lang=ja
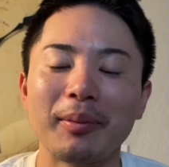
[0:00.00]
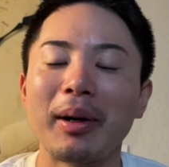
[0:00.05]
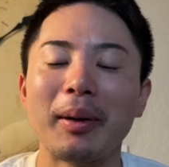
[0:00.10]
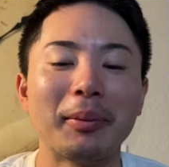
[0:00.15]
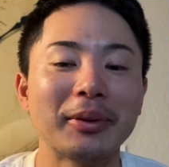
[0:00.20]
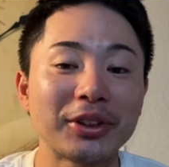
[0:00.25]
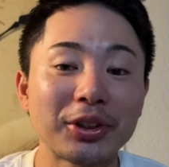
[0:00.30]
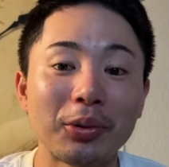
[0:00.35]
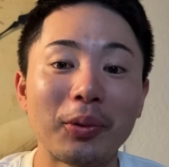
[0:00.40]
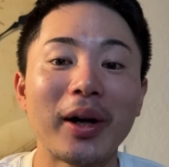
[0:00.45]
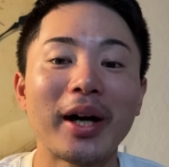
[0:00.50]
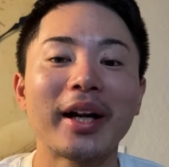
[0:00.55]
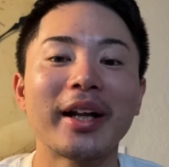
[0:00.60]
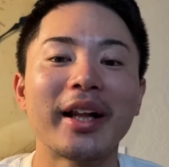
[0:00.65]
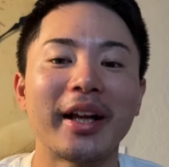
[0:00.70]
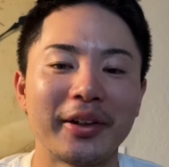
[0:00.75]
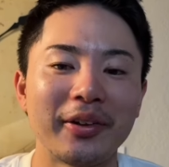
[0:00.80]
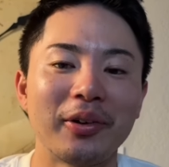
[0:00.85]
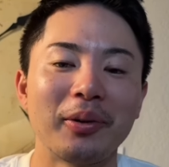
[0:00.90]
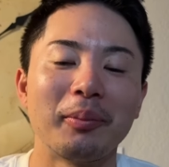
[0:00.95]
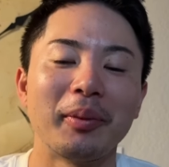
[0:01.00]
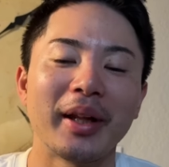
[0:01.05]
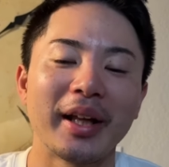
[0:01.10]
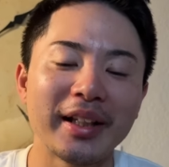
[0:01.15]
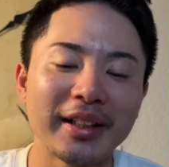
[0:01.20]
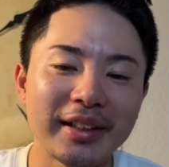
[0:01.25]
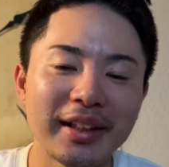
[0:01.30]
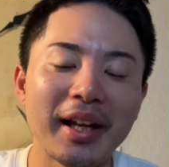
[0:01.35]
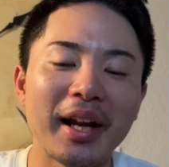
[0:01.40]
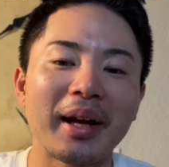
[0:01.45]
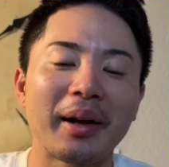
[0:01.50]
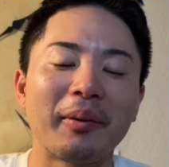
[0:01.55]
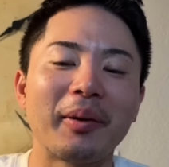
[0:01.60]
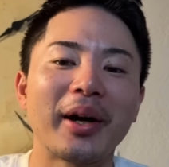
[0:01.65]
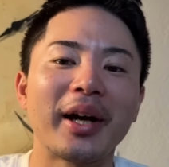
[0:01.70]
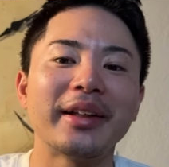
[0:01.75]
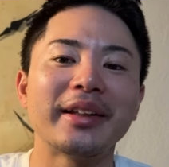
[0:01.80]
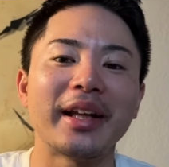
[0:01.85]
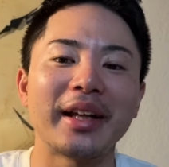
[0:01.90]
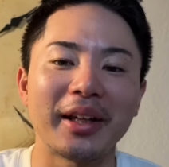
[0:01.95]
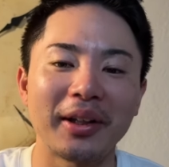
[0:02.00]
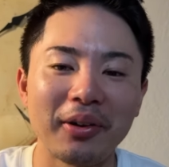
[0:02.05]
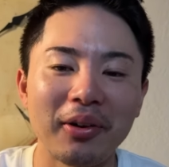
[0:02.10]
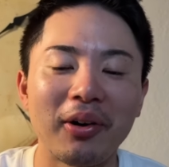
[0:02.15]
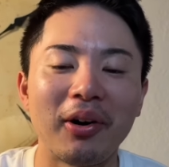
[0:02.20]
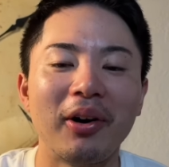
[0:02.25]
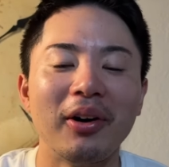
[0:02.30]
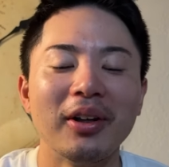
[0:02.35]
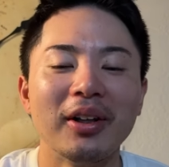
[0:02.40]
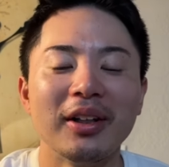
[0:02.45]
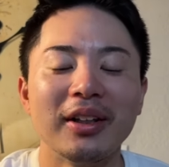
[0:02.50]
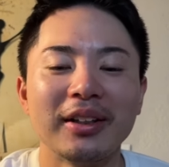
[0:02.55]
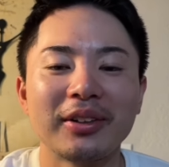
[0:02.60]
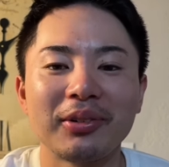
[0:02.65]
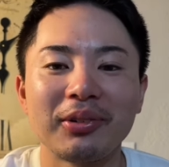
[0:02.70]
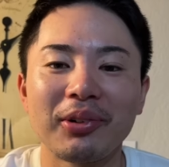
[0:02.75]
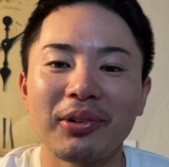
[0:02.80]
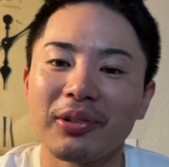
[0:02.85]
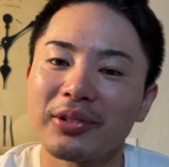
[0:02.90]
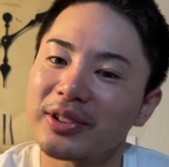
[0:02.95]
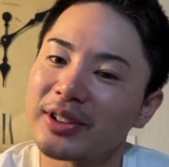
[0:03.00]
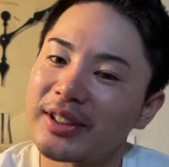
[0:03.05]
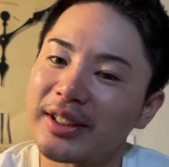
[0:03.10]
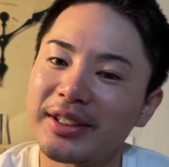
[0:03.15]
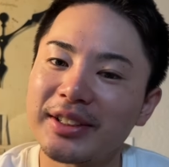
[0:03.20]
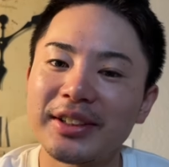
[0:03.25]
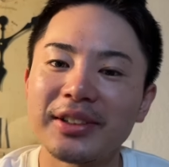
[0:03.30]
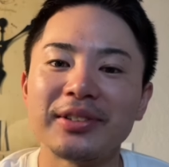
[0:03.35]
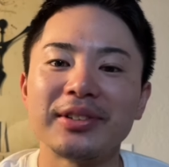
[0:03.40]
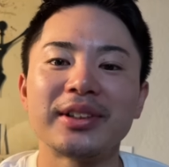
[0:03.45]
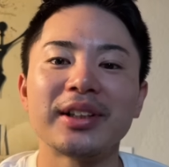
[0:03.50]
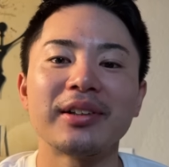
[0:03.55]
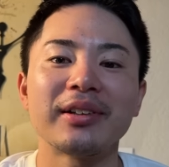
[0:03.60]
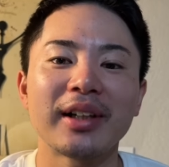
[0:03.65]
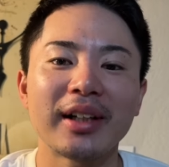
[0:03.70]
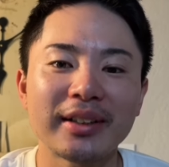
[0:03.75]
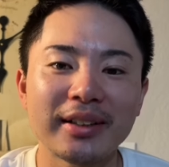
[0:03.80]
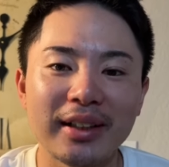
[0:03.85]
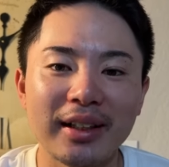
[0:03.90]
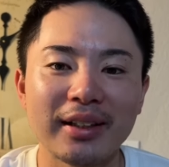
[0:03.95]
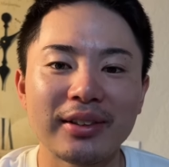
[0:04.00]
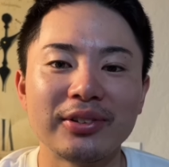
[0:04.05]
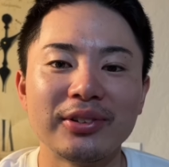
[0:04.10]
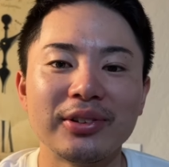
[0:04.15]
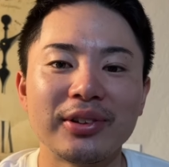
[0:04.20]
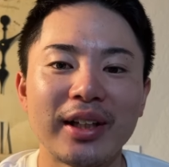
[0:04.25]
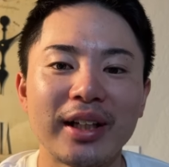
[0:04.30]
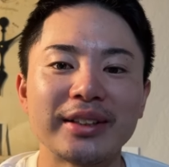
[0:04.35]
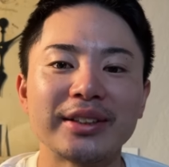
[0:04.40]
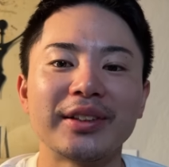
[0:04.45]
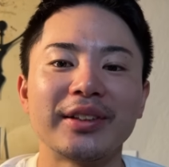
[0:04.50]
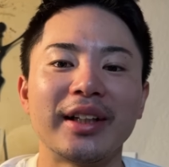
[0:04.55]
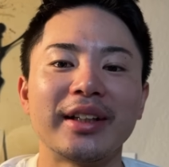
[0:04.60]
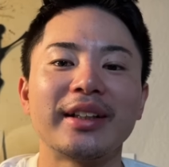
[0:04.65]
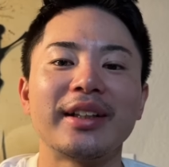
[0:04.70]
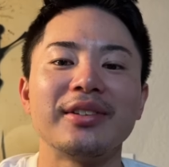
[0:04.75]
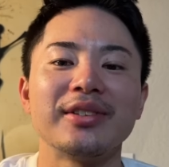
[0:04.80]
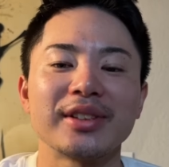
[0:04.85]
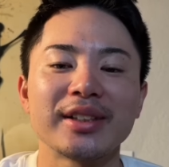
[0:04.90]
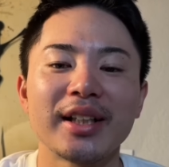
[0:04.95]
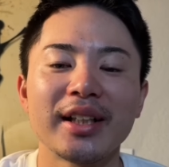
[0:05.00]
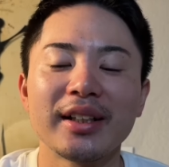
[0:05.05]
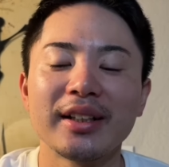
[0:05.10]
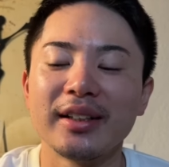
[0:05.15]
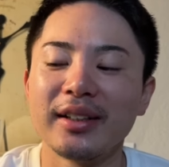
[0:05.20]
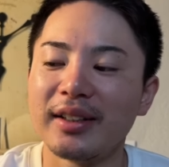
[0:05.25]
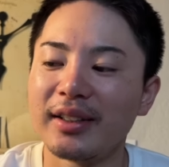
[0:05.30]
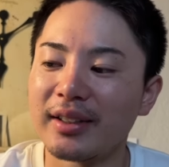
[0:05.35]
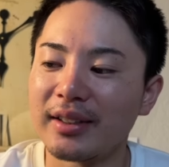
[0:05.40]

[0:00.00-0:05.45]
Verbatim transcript: まあ、ちょっとわからないよ。まだ行ってないからわかんないけど、骨折してるんちゃうかっていう感じになってるんですね。